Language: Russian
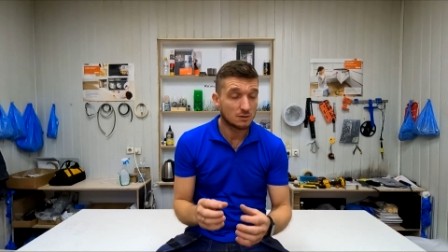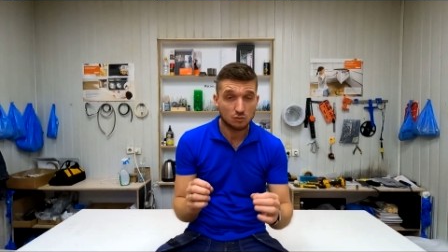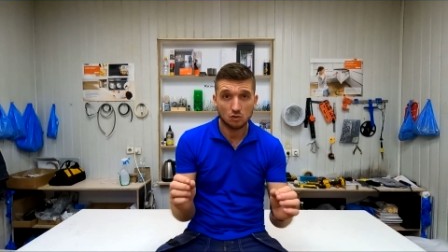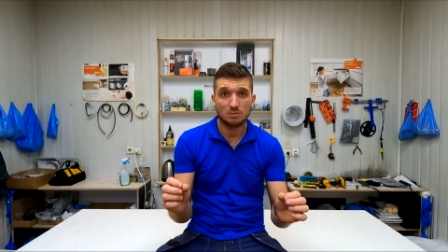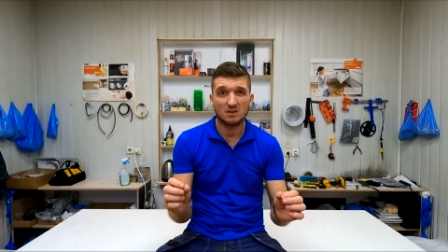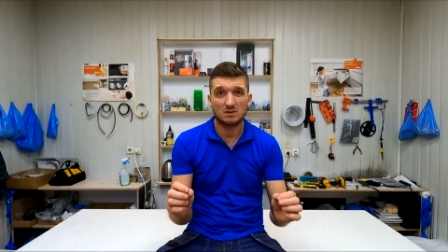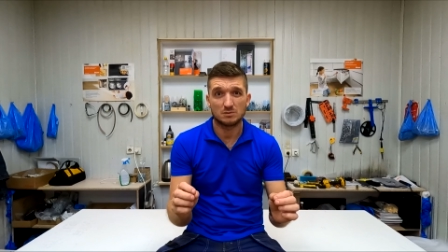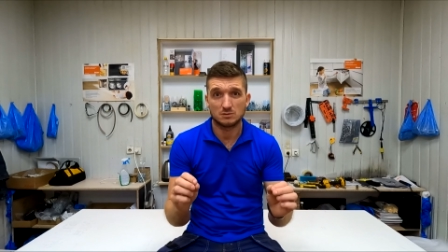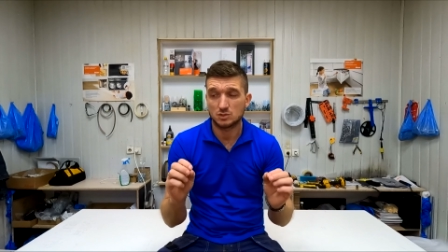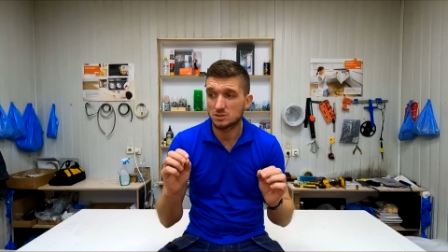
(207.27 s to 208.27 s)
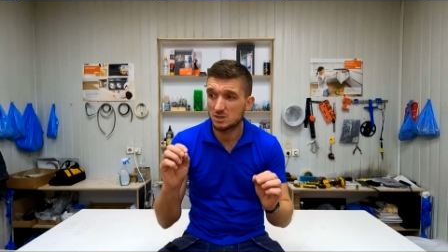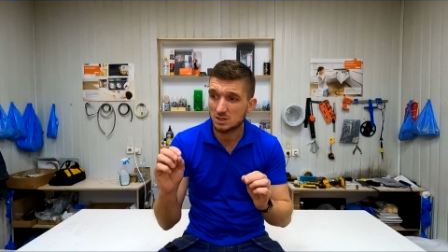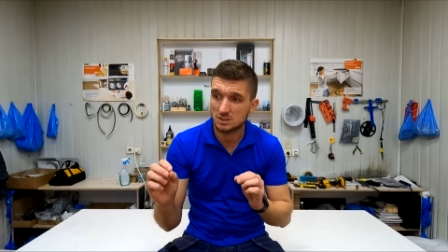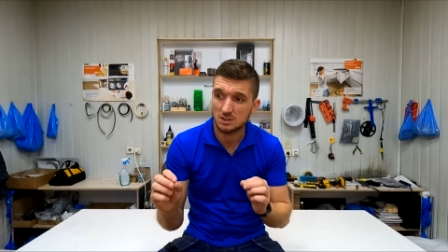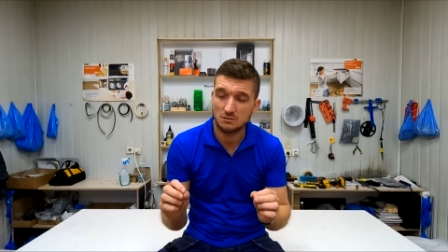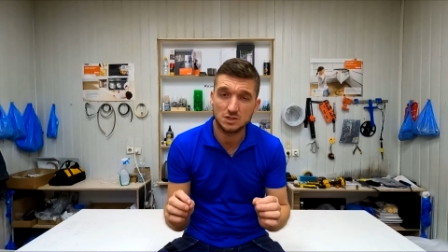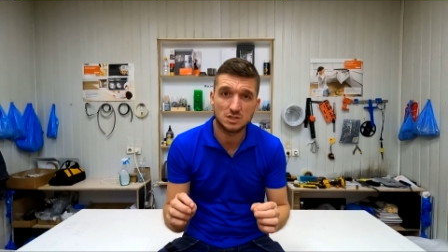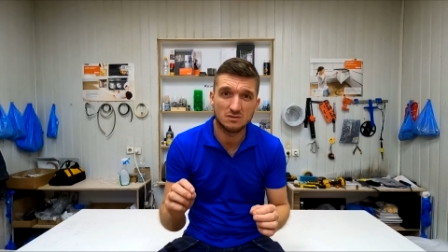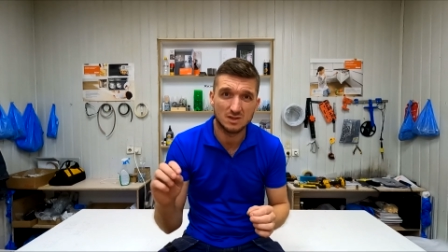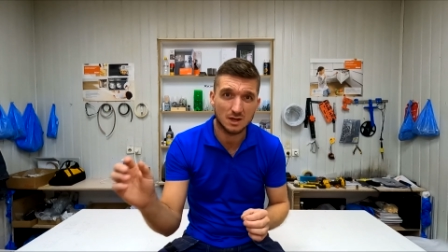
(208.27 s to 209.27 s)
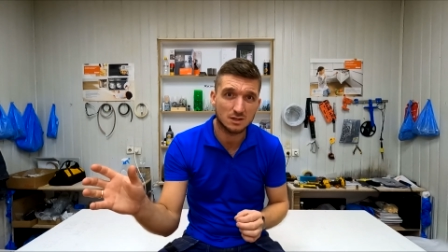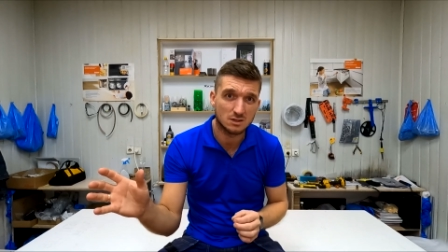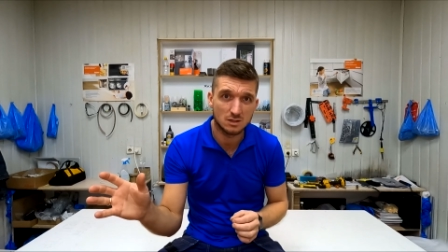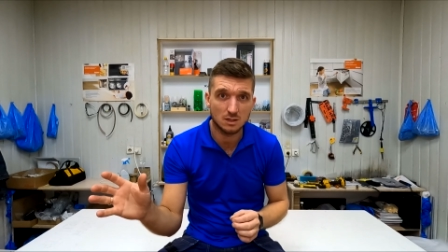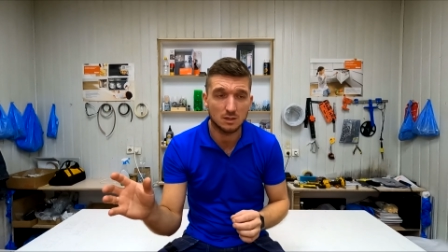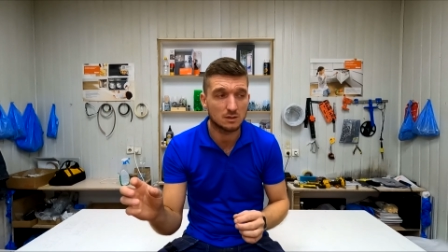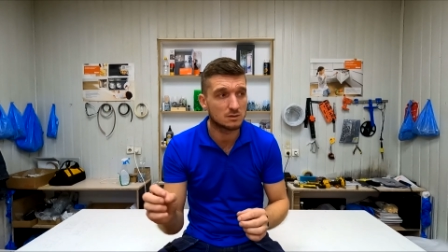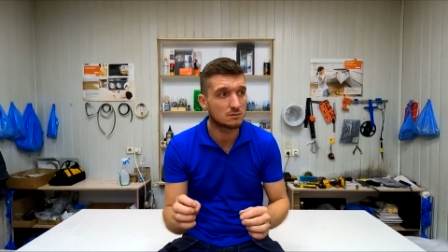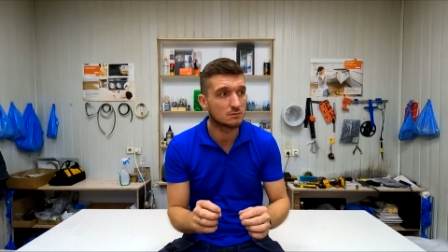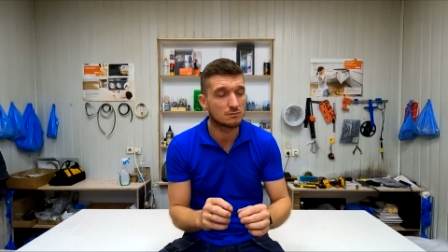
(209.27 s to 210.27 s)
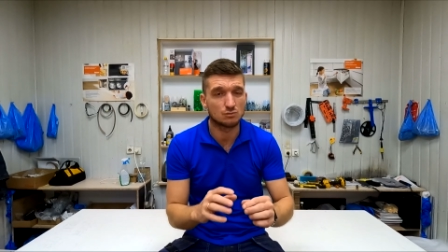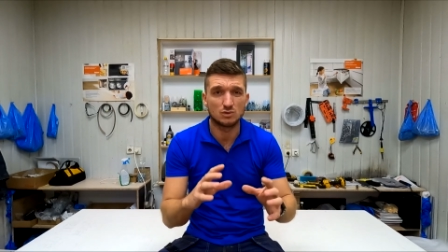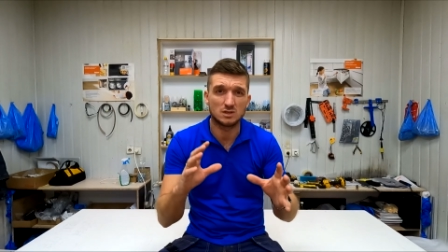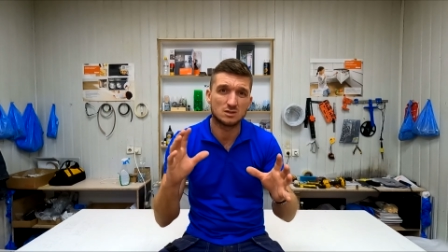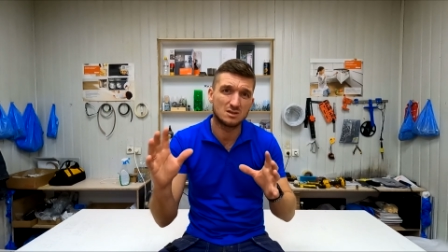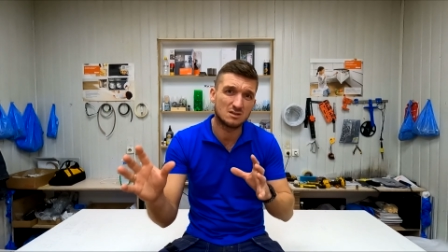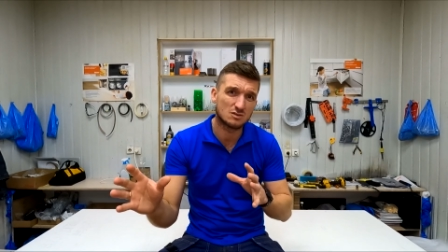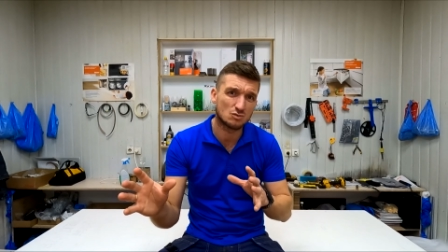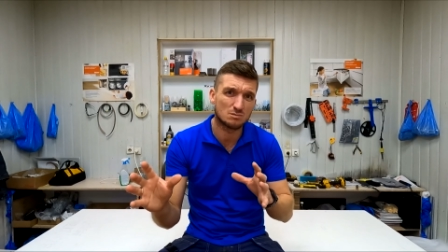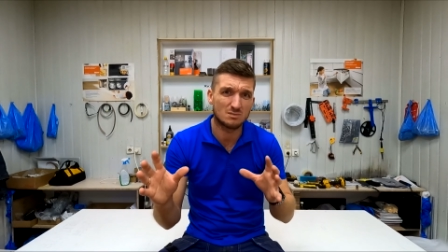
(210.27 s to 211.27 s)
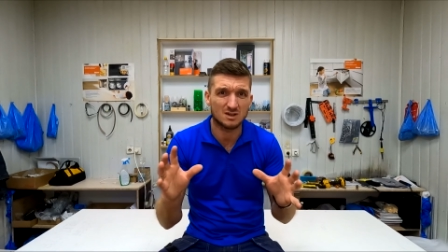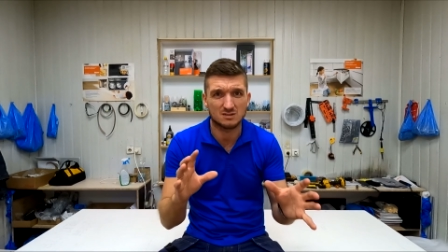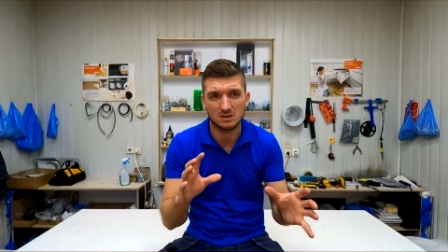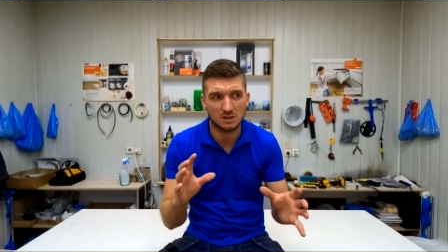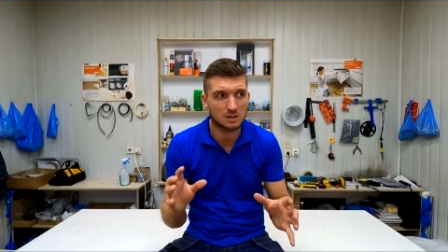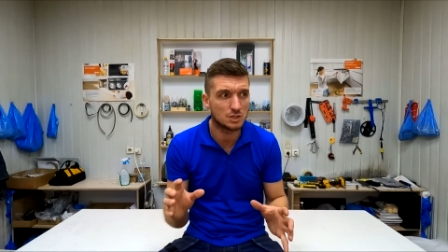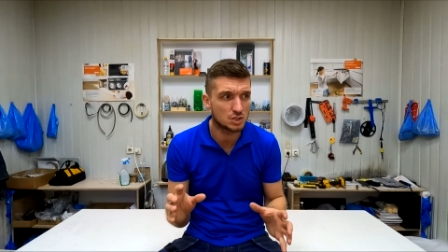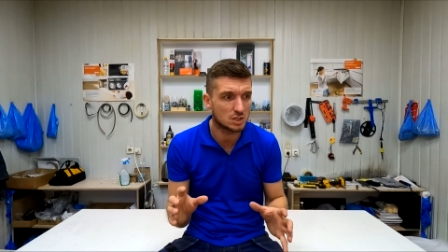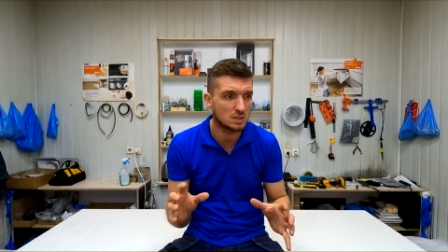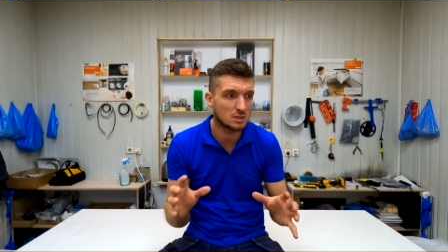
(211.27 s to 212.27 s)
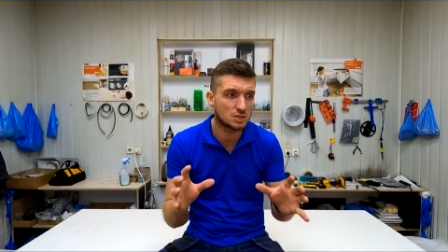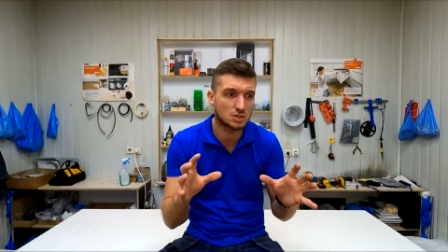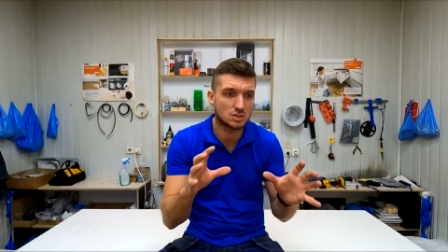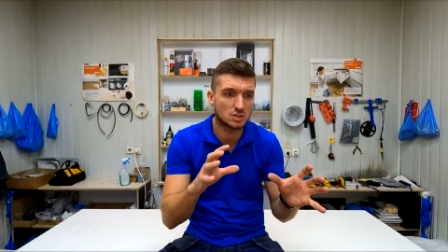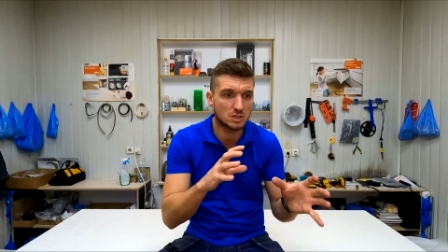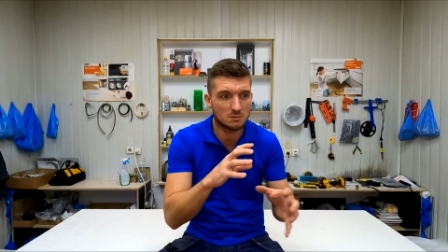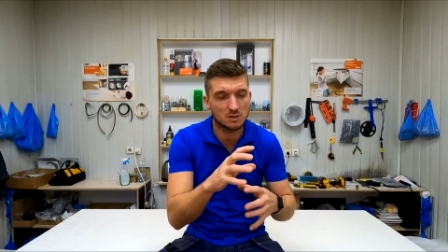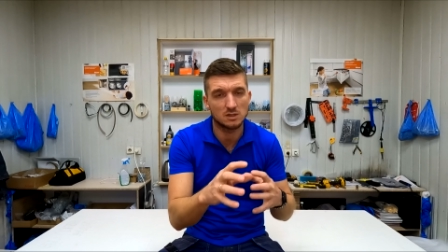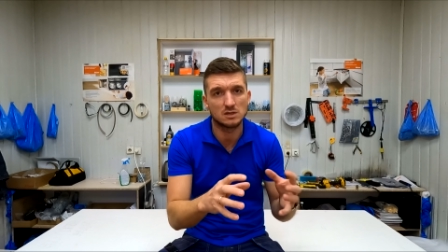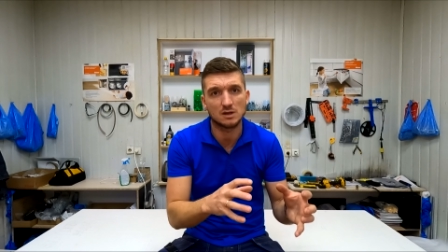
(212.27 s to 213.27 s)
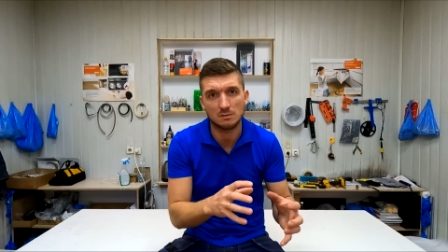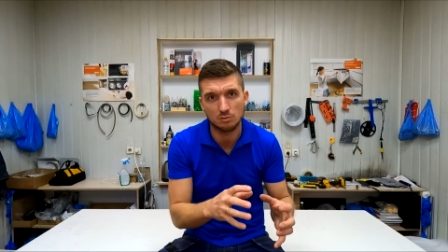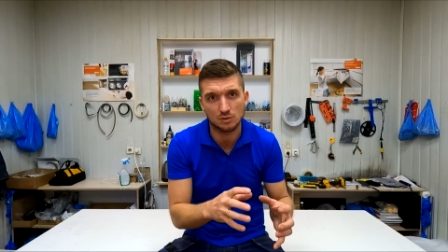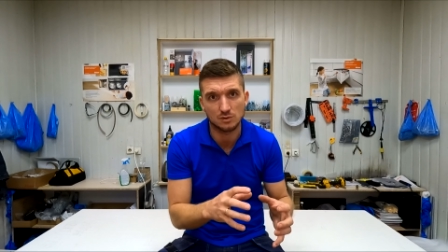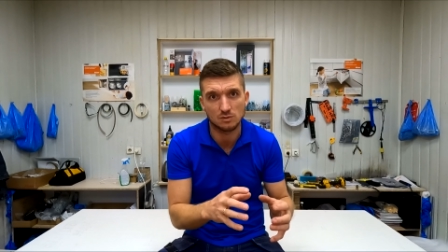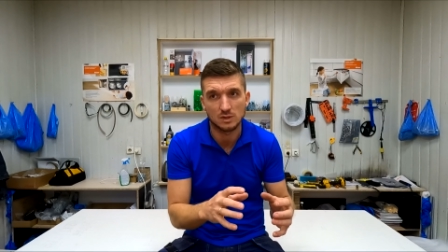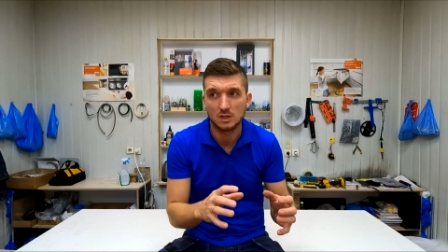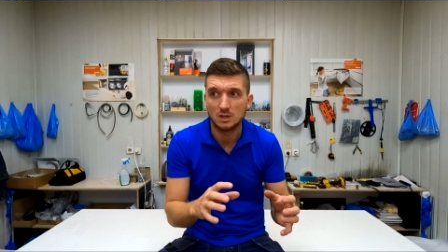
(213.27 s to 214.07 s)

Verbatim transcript: Не все правда, потому что некоторые вещи VR не делает, у них есть масса ограничений, с чем они не работают,